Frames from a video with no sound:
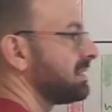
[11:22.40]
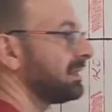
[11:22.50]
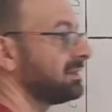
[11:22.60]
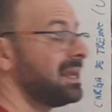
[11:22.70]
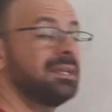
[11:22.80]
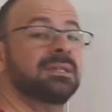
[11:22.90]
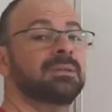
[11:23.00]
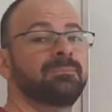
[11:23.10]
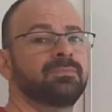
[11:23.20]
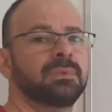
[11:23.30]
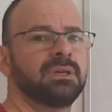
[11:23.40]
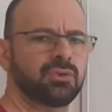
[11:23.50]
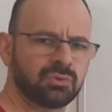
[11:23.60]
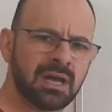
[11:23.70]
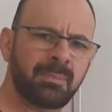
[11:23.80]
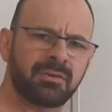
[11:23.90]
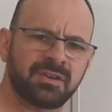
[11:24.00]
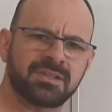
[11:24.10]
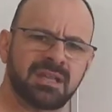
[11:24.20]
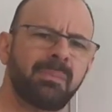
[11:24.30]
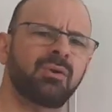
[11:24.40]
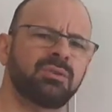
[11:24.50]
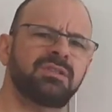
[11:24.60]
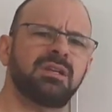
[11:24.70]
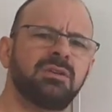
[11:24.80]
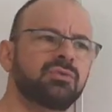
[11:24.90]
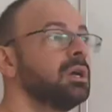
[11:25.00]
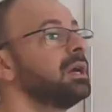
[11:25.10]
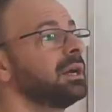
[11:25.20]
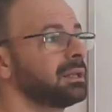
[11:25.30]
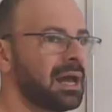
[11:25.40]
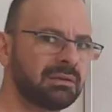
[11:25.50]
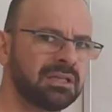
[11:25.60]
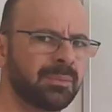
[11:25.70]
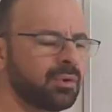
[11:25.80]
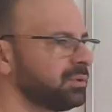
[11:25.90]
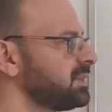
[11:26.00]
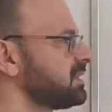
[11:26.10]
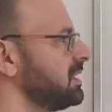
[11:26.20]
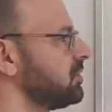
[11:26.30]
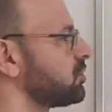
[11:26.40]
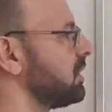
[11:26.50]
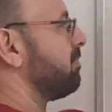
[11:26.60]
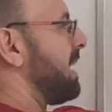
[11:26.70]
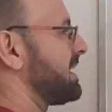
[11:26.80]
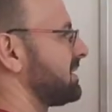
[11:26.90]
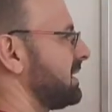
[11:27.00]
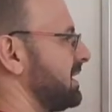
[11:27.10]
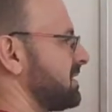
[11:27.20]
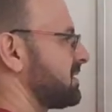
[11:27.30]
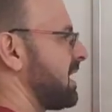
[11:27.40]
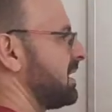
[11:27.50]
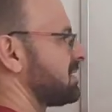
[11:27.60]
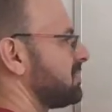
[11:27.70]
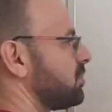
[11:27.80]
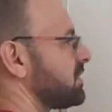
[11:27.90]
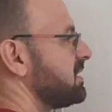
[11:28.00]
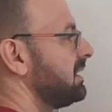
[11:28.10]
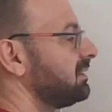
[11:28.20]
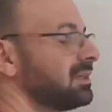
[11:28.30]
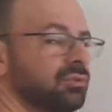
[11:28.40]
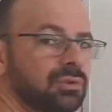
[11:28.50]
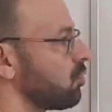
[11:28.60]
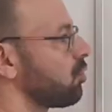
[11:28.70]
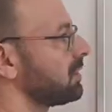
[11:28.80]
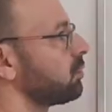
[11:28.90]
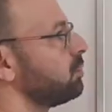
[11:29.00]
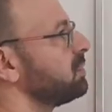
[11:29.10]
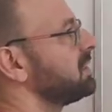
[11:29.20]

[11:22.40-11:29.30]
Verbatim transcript: dá 3. Isso dá para fazer? Dá para acontecer isso? Claro que dá para acontecer isso. Basta que essas cargas não oscilem tanto. Concorda comigo